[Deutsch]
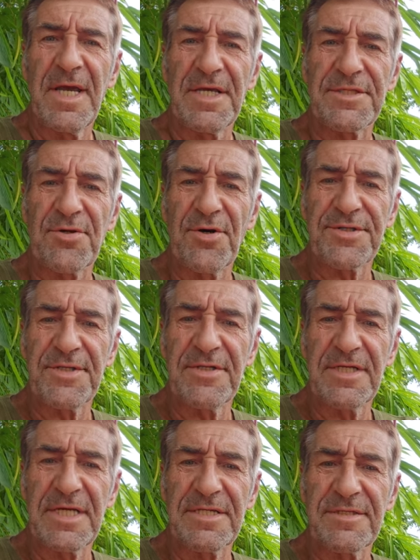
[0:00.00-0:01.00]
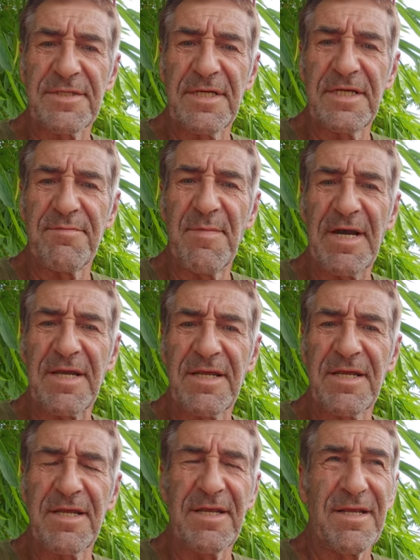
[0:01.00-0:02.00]
Es kostet nichts. Ich mag,
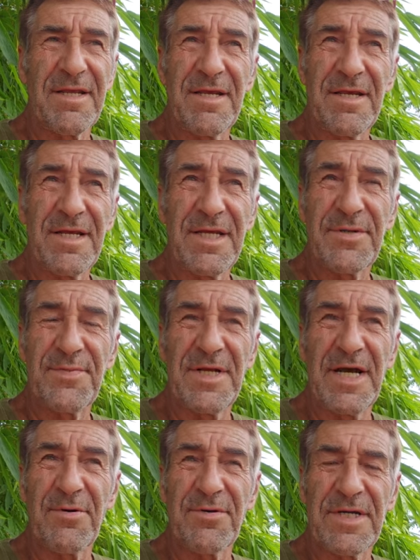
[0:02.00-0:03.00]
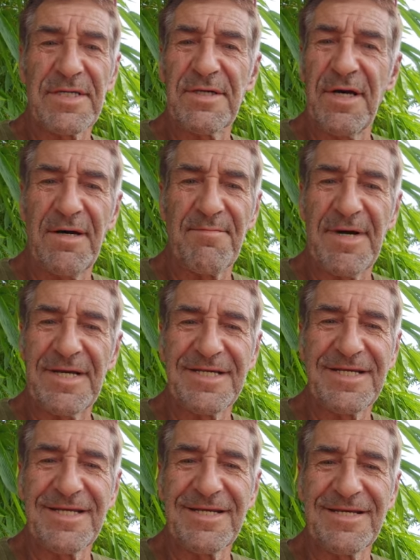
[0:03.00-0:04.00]
ich will ja auch nichts haben an,
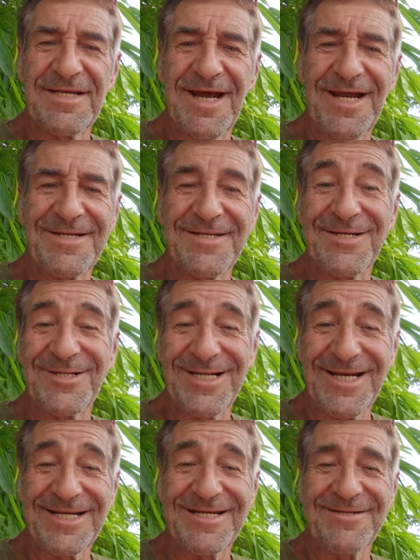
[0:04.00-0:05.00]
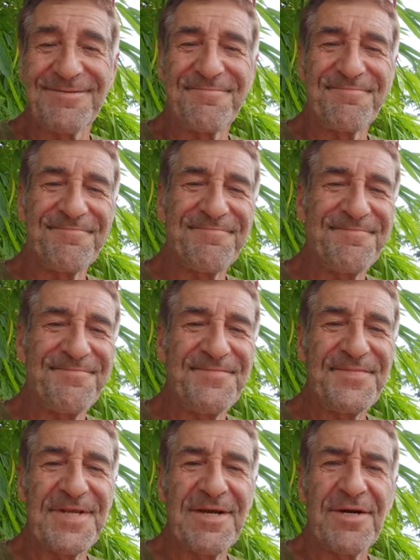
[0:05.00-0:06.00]
an Geschenke.
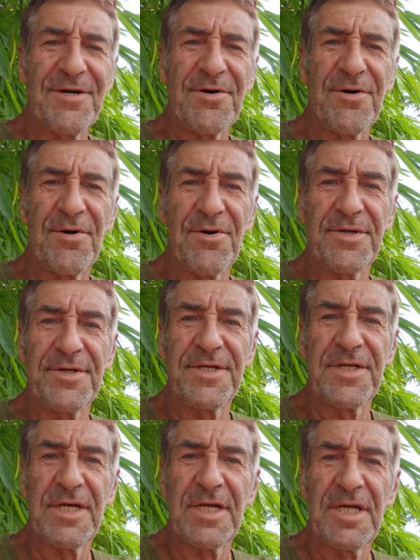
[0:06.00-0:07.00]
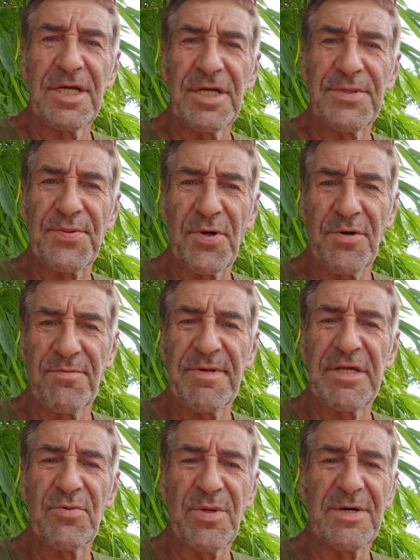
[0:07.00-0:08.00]
Und ich freue
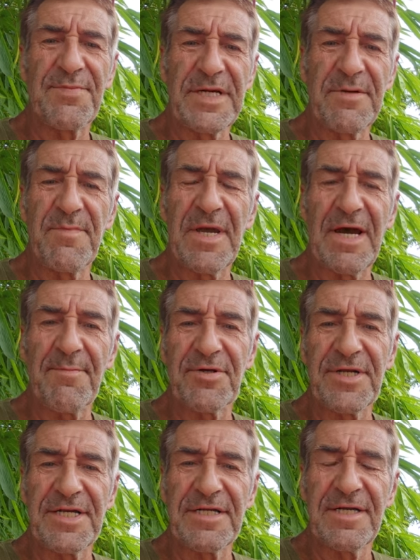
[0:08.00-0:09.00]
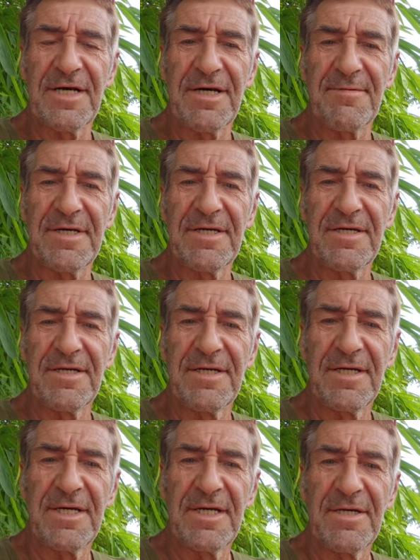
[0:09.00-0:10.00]
mich nur, wenn ich mehr Abonnenten habe.
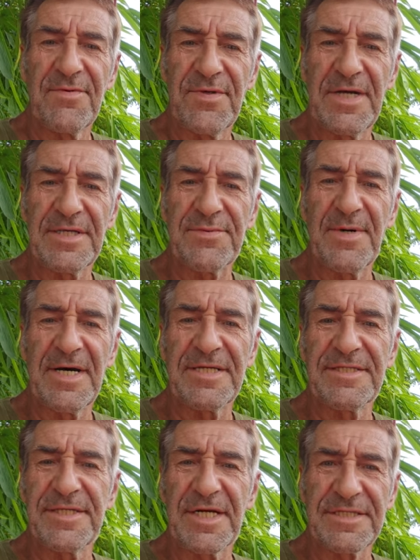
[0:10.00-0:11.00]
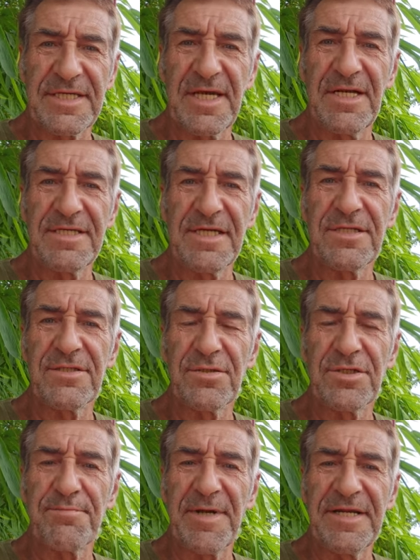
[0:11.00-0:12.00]
Wer es weiß, das Geld geht zu
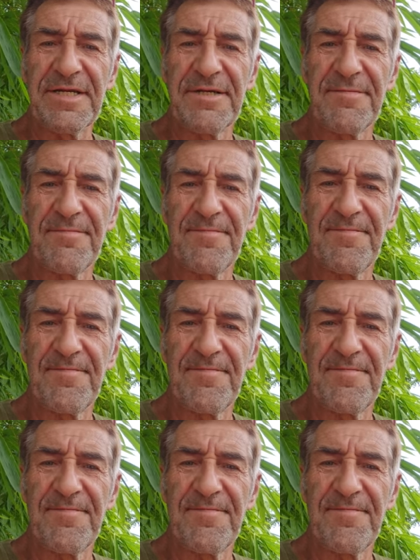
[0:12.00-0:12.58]
Spenden.